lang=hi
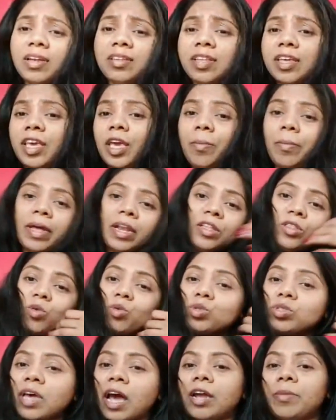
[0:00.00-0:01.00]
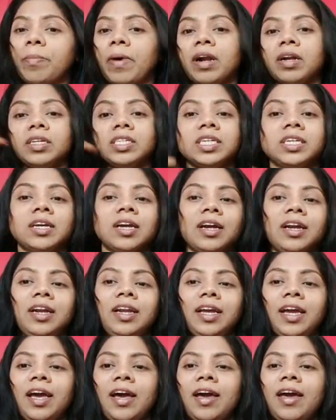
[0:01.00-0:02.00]
देखिए मैंने दो साइड पार्टीशन कर
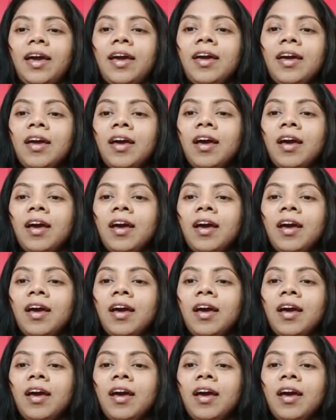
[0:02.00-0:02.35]
लिया है